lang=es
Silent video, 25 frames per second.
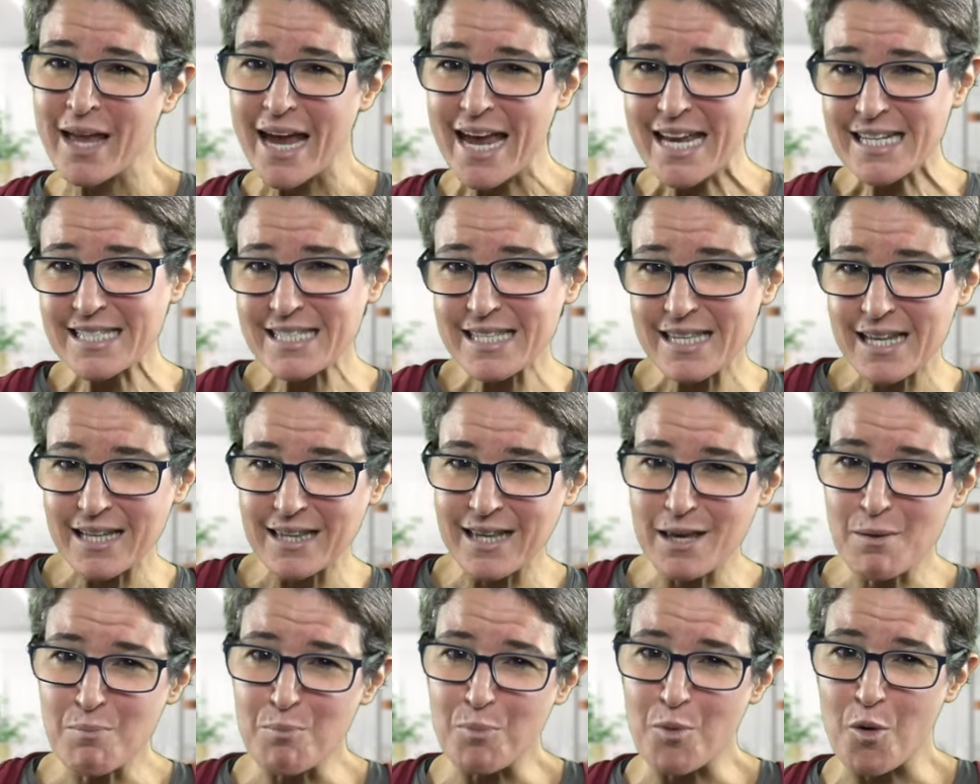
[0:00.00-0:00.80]
este
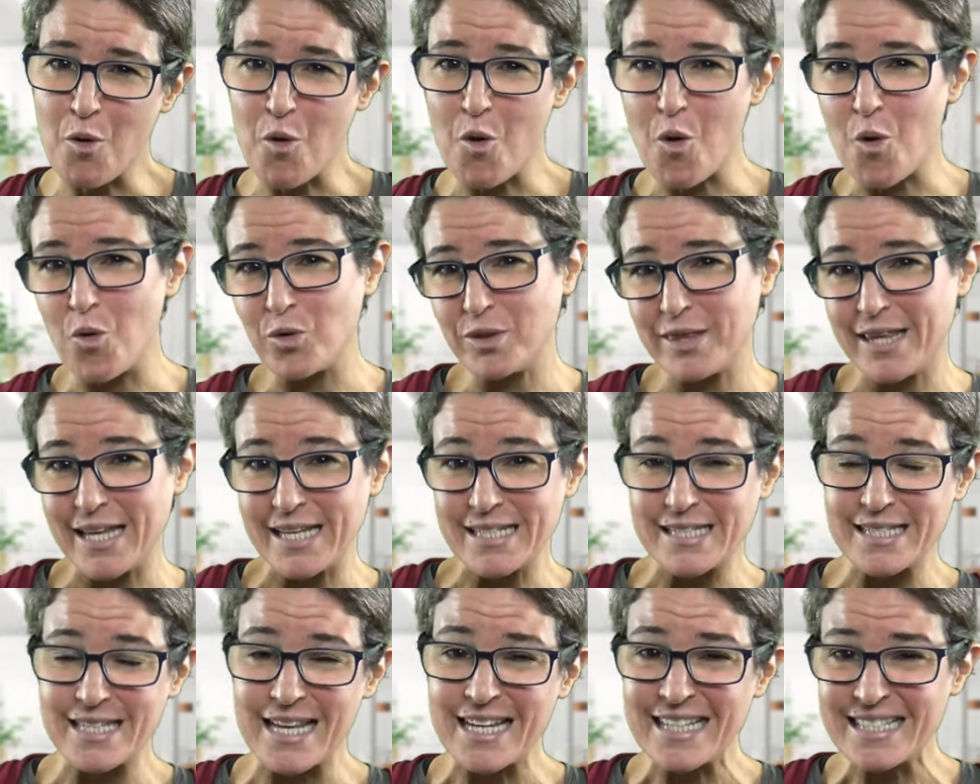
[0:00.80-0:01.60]
tipo
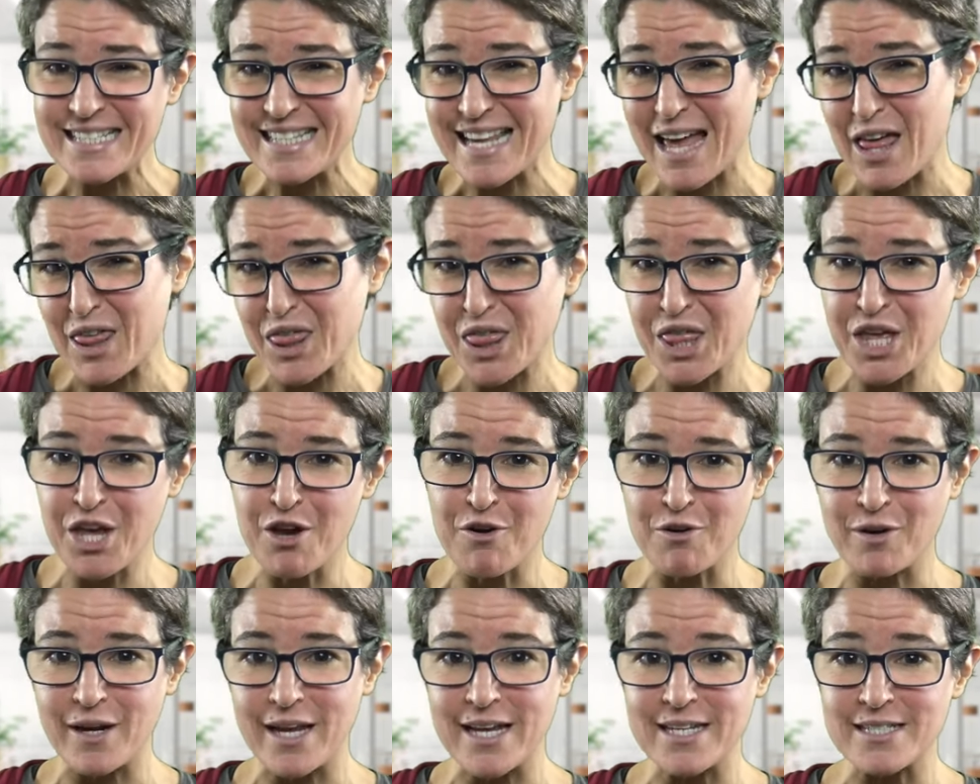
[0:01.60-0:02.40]
de
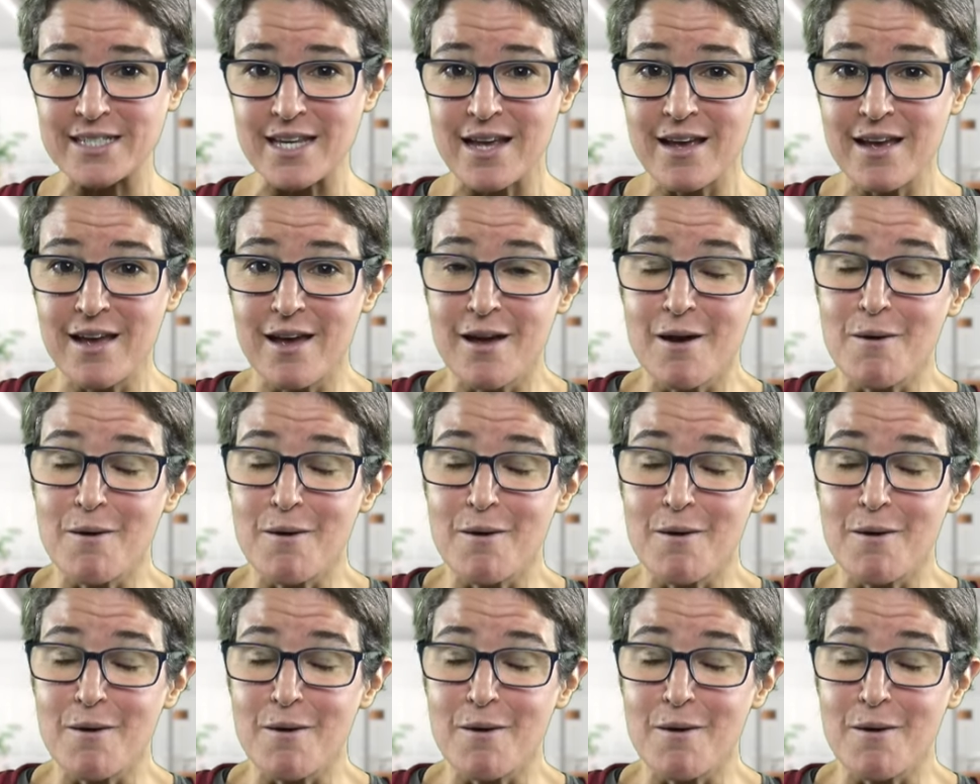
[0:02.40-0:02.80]
sensaciones,